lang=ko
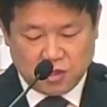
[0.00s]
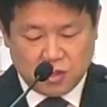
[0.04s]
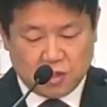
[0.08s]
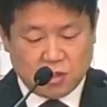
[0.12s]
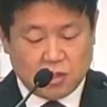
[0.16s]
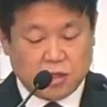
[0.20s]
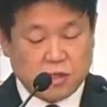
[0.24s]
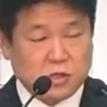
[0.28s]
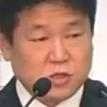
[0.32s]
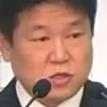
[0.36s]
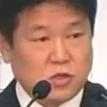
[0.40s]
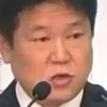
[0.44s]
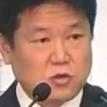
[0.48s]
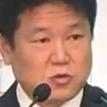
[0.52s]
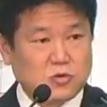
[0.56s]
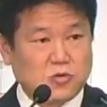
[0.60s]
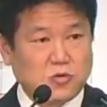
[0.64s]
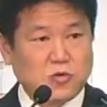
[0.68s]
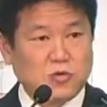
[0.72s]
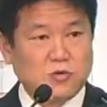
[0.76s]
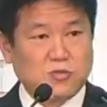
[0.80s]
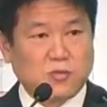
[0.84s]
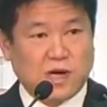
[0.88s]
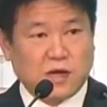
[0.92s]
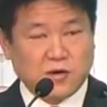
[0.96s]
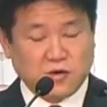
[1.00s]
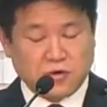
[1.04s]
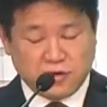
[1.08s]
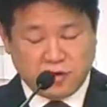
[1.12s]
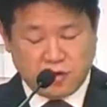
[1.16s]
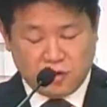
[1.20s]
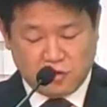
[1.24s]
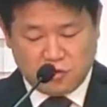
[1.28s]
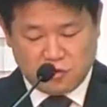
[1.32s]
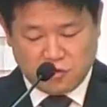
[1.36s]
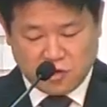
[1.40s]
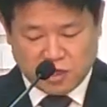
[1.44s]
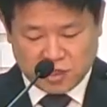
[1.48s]
이 처소를
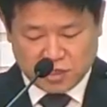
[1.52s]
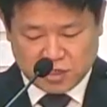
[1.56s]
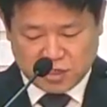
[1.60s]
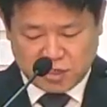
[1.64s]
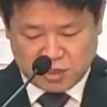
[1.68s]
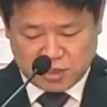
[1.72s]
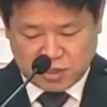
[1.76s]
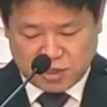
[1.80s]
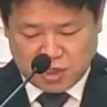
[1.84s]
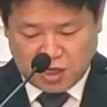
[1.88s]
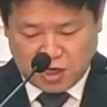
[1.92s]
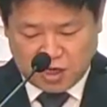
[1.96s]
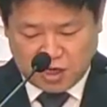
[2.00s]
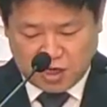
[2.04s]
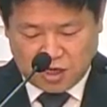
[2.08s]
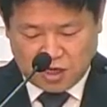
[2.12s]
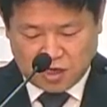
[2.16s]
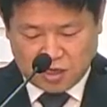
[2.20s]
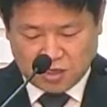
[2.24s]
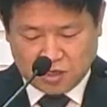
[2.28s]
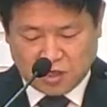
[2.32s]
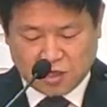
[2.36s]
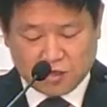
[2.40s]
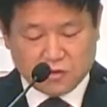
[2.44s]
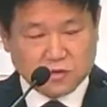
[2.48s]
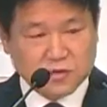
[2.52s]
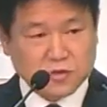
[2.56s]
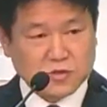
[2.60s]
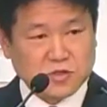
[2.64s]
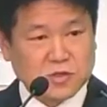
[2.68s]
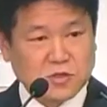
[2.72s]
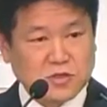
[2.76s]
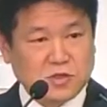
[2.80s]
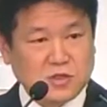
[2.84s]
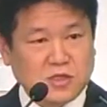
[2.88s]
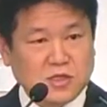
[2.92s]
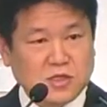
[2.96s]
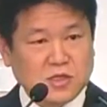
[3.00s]
마련하러 가신다라는
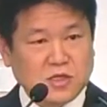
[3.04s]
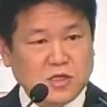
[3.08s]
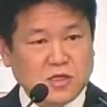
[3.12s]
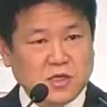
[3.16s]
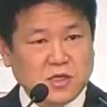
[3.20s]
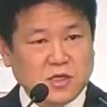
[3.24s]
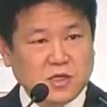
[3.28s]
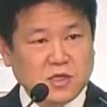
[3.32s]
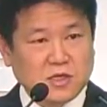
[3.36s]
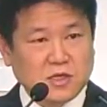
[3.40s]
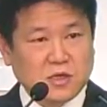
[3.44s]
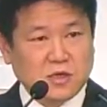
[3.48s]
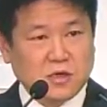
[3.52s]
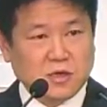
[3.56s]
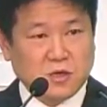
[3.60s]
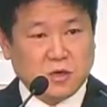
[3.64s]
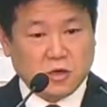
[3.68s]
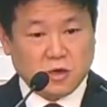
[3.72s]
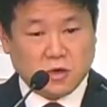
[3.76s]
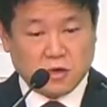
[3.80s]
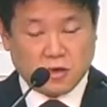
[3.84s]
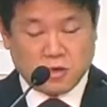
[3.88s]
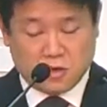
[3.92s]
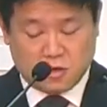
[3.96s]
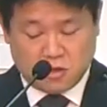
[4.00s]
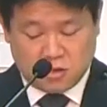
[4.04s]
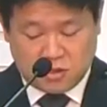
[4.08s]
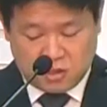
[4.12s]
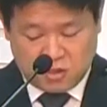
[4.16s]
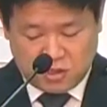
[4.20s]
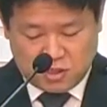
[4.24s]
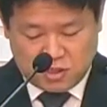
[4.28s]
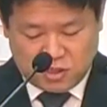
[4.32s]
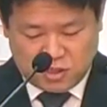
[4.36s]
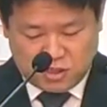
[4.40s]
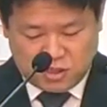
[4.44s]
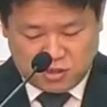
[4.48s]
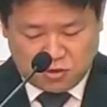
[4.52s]
것은 어,
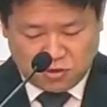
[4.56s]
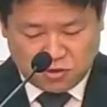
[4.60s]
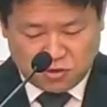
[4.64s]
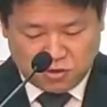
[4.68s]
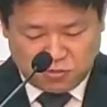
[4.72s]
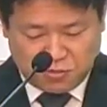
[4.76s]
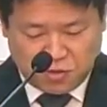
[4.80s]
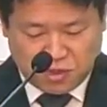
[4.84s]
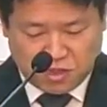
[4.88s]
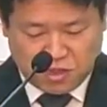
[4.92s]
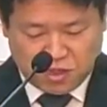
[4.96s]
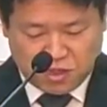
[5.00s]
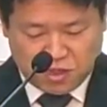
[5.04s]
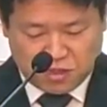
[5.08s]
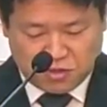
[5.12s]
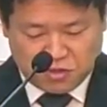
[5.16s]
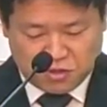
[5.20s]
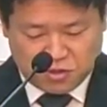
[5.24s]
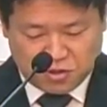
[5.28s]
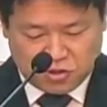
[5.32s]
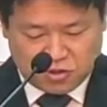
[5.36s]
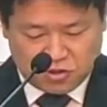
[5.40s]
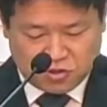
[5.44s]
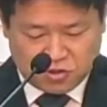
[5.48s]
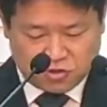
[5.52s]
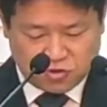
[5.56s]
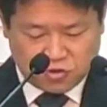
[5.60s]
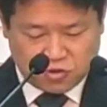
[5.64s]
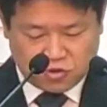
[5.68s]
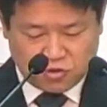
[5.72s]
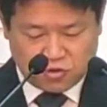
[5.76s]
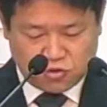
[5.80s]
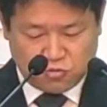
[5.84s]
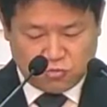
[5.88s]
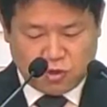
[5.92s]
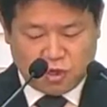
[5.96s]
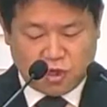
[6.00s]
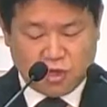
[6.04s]
이런 의미가 있는 것이죠.
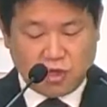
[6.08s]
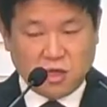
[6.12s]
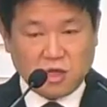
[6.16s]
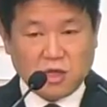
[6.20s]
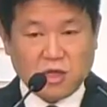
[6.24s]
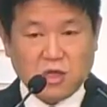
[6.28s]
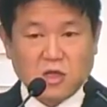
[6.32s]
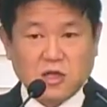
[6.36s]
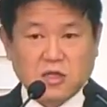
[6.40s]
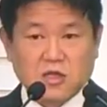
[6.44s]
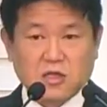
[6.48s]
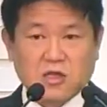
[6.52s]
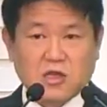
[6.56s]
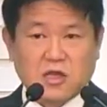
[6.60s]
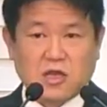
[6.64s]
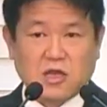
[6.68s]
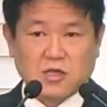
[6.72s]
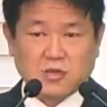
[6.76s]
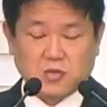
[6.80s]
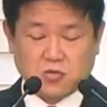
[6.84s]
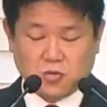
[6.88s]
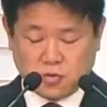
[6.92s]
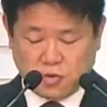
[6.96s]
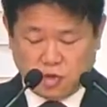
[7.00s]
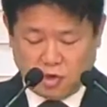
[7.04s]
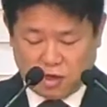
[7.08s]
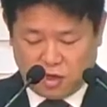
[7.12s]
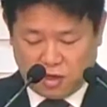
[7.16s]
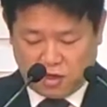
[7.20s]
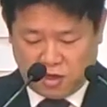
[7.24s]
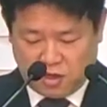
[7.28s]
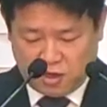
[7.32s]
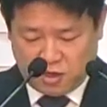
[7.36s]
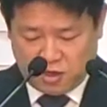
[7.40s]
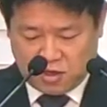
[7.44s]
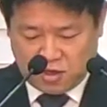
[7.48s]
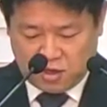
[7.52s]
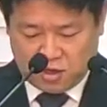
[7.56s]
주님의
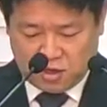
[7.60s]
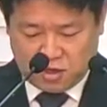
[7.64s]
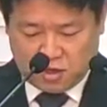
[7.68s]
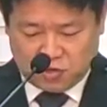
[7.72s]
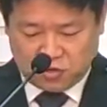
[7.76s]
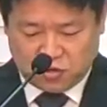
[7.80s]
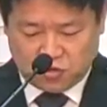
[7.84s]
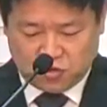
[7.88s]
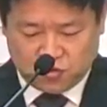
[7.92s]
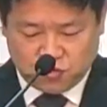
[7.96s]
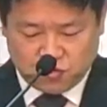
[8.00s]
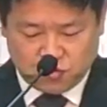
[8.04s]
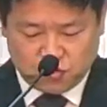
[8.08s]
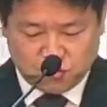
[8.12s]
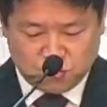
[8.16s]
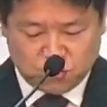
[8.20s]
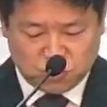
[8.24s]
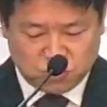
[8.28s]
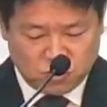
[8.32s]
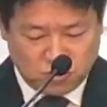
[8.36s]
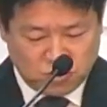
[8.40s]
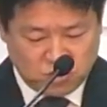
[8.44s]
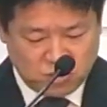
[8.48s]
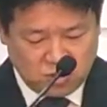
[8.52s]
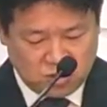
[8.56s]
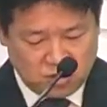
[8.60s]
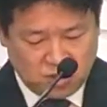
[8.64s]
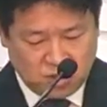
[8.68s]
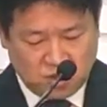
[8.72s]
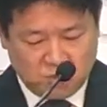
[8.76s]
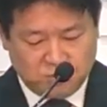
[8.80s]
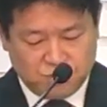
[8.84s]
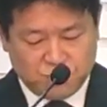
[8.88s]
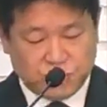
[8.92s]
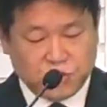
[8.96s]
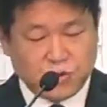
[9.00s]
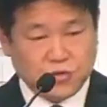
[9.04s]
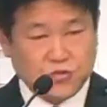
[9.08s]
대속의 죽음을
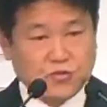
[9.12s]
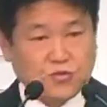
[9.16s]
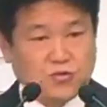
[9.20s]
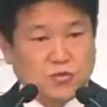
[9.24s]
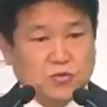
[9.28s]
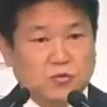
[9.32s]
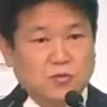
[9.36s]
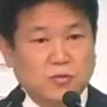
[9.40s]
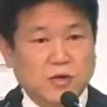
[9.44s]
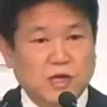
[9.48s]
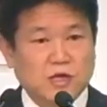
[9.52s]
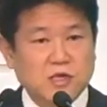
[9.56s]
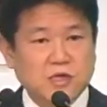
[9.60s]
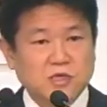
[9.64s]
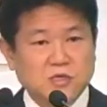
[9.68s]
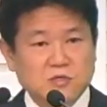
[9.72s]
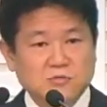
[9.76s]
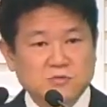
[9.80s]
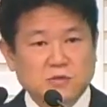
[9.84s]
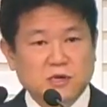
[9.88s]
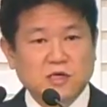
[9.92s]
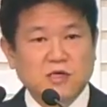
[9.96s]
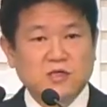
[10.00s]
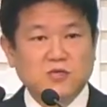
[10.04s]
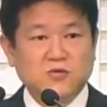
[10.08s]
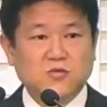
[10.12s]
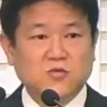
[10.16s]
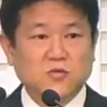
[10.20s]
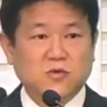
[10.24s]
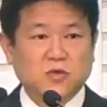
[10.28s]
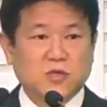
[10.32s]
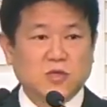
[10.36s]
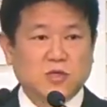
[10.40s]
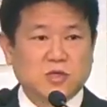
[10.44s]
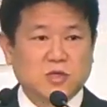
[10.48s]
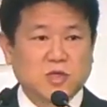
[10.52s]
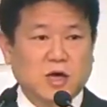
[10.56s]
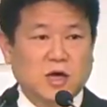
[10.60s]
비유로 말씀하시고
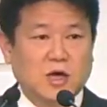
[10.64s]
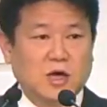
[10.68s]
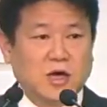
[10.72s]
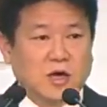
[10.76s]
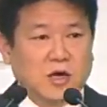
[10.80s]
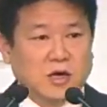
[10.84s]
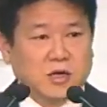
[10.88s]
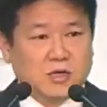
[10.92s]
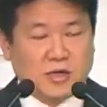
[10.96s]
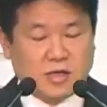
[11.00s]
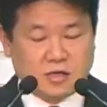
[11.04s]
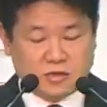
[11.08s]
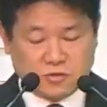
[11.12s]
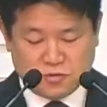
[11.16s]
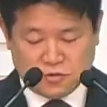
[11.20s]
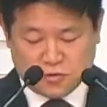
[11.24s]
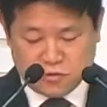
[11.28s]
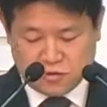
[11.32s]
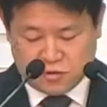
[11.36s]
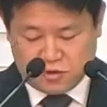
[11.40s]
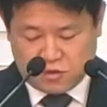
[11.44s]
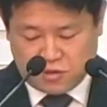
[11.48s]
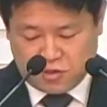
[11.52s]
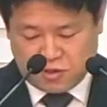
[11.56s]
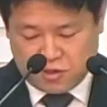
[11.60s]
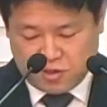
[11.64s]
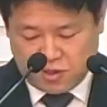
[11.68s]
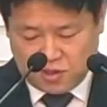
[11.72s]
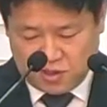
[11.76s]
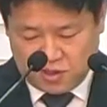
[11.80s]
있다라는 것을